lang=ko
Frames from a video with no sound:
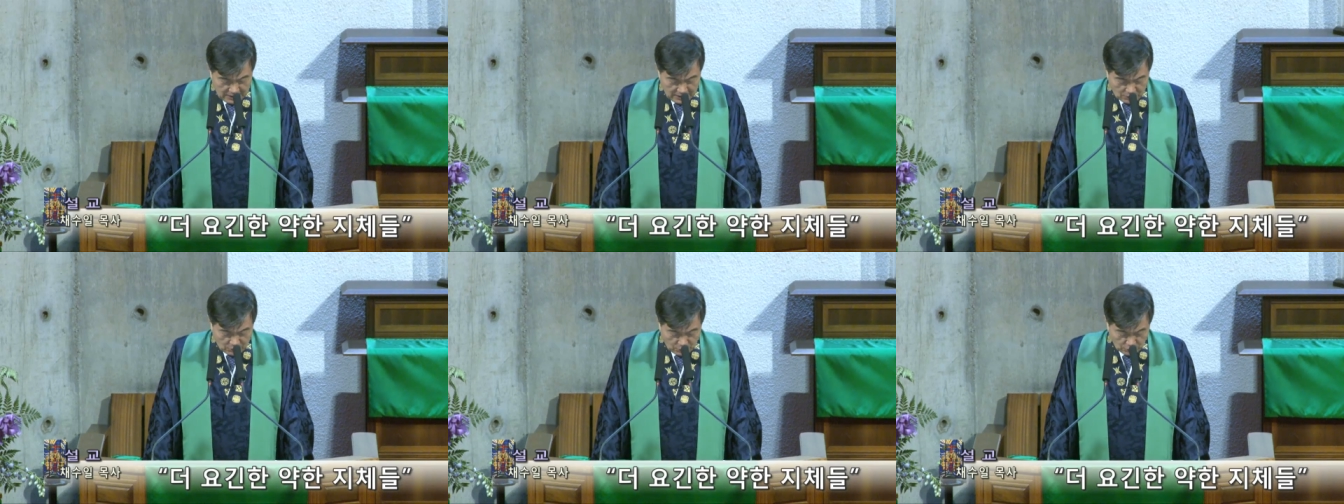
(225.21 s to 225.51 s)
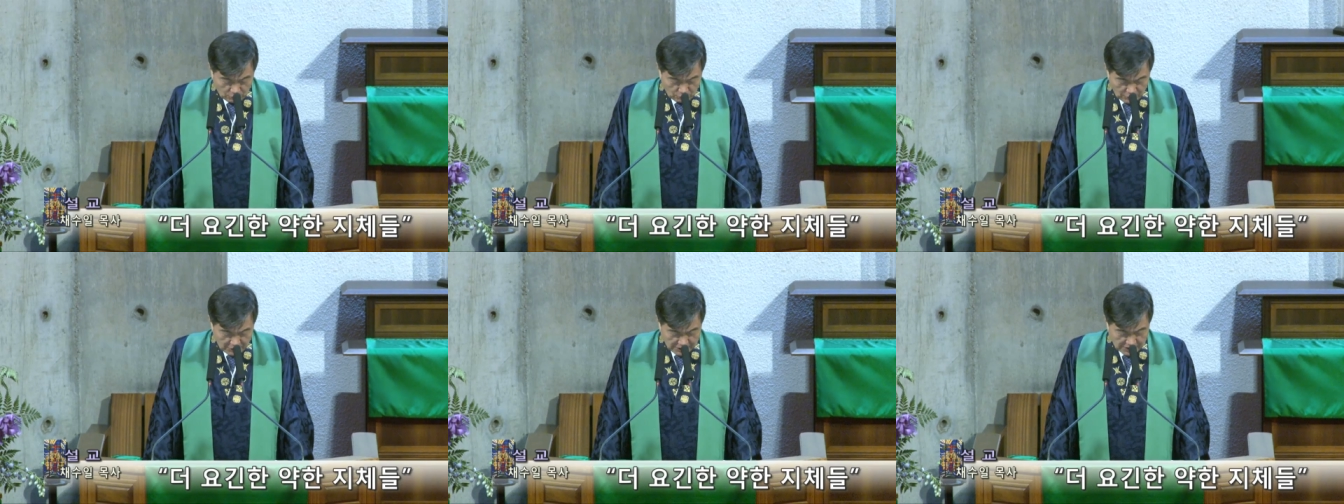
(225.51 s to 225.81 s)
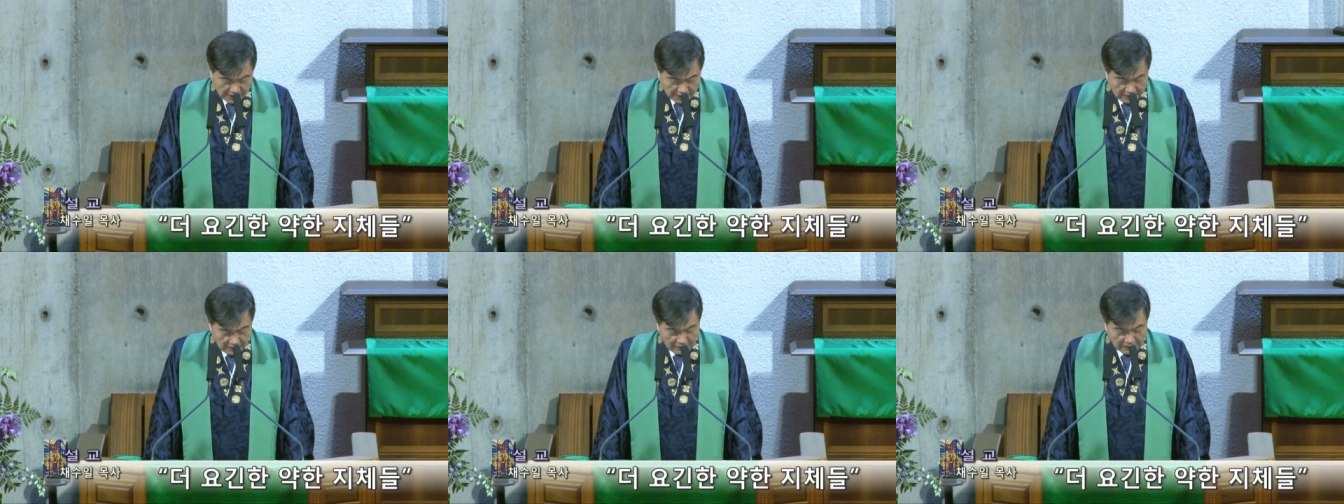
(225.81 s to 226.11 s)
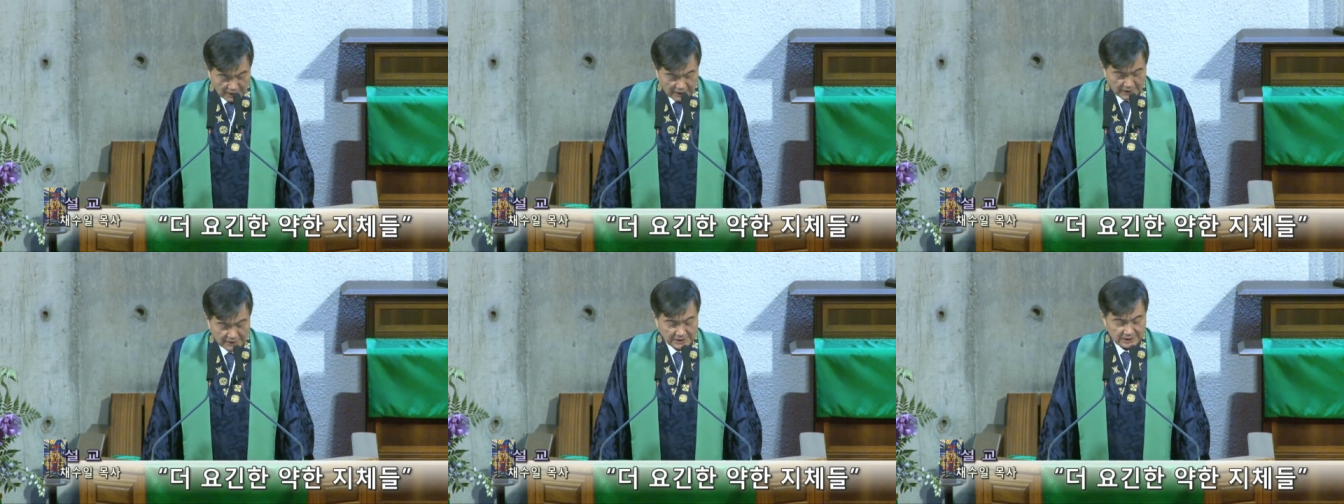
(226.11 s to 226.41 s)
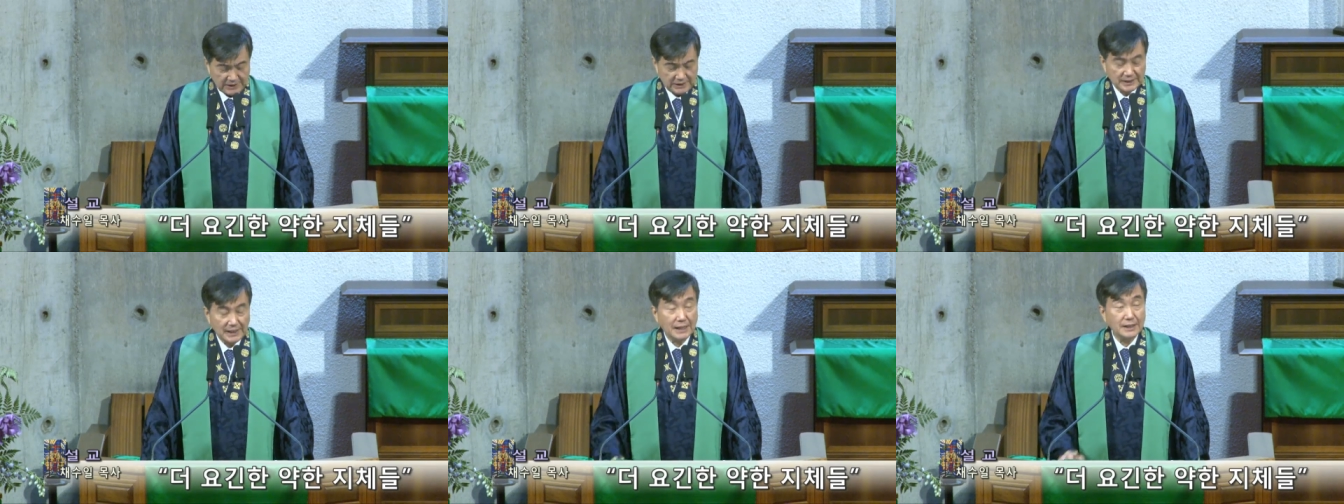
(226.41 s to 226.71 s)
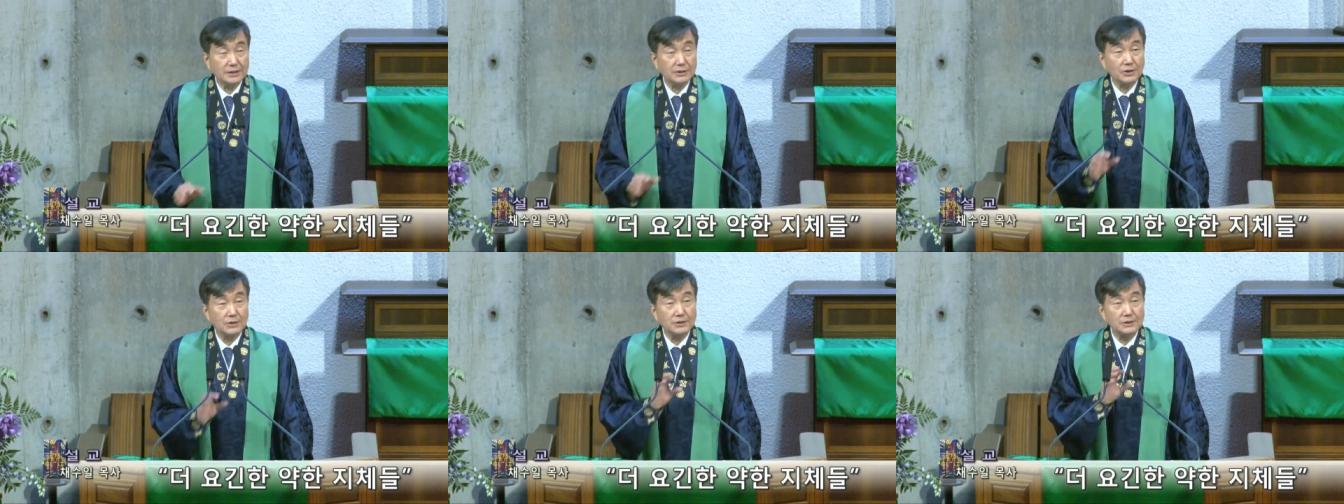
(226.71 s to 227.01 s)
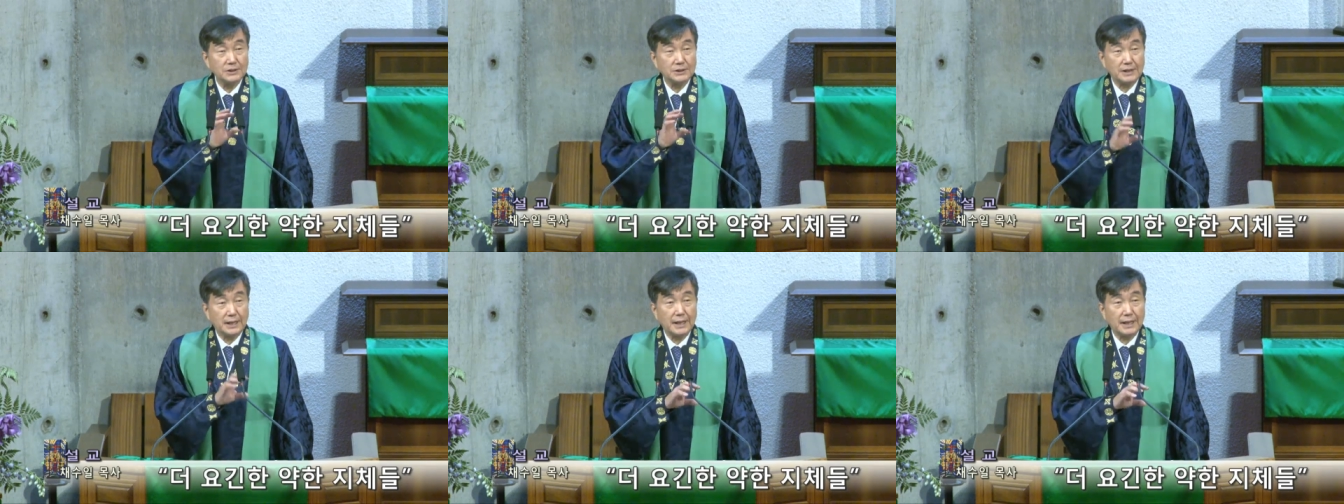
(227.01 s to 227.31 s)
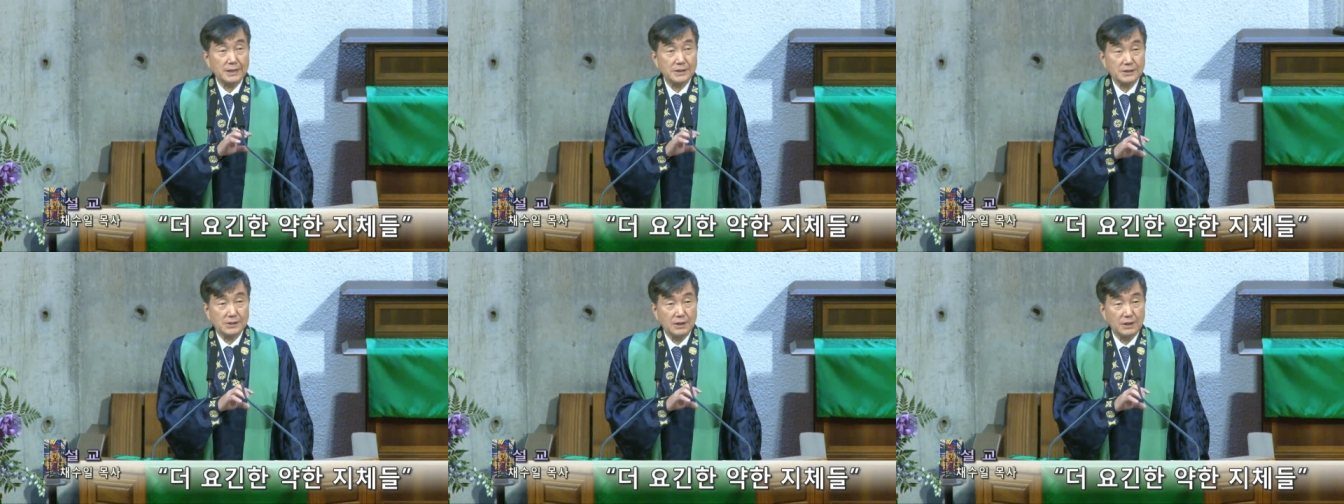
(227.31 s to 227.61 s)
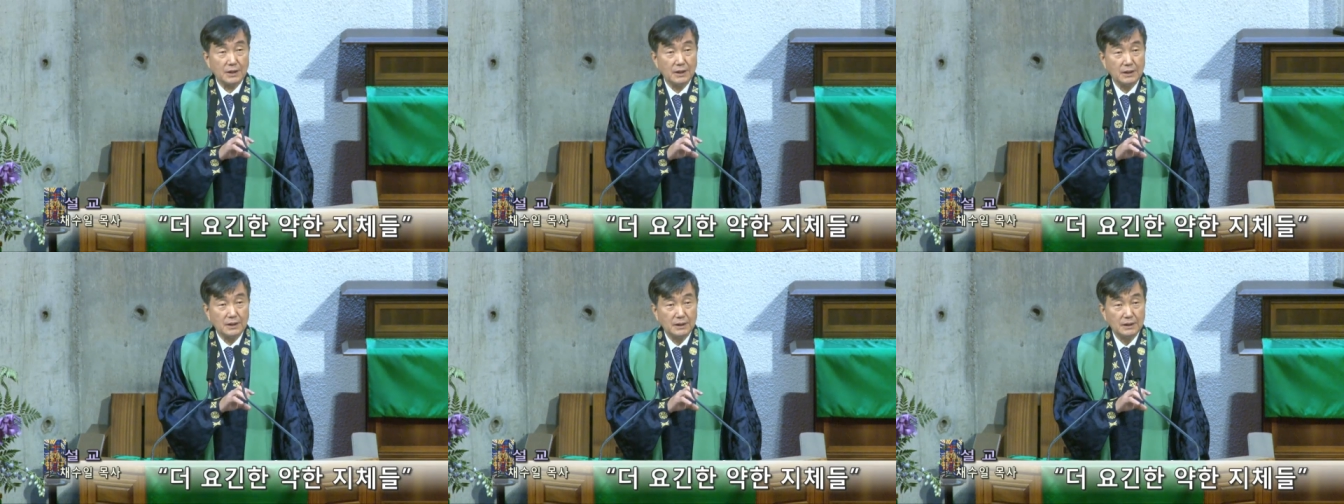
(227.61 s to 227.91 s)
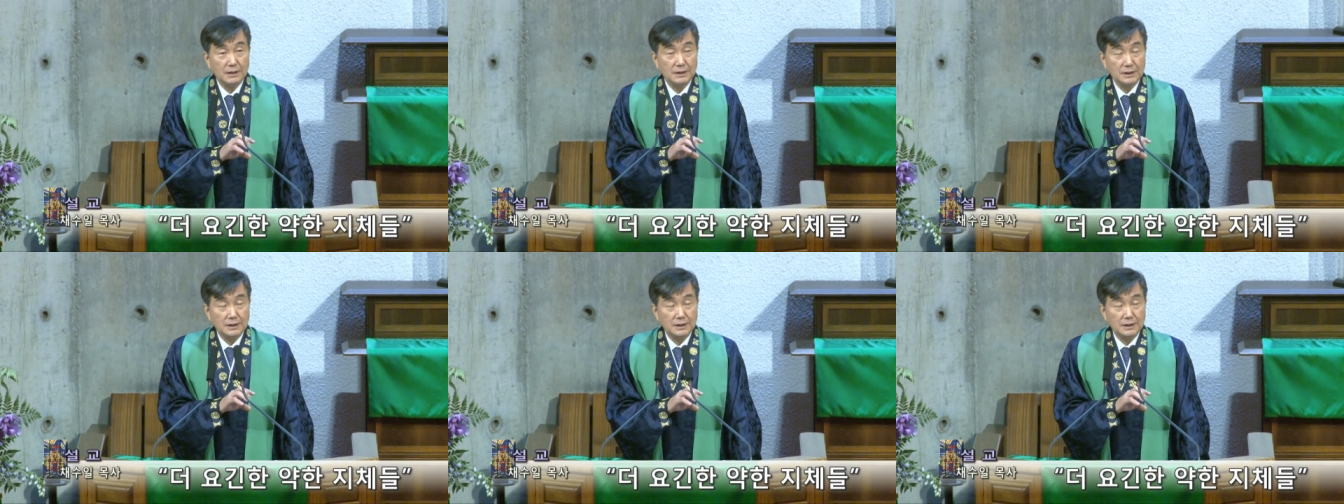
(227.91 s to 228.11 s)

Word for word: 곧 우리 사회가 시장 경제에서